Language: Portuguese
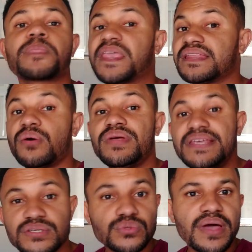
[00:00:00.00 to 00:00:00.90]
então
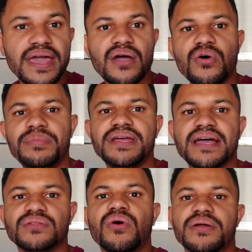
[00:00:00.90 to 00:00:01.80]
isso é
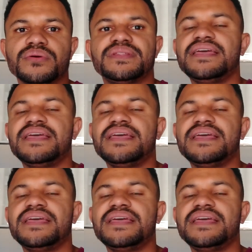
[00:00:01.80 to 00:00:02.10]
obrigatório.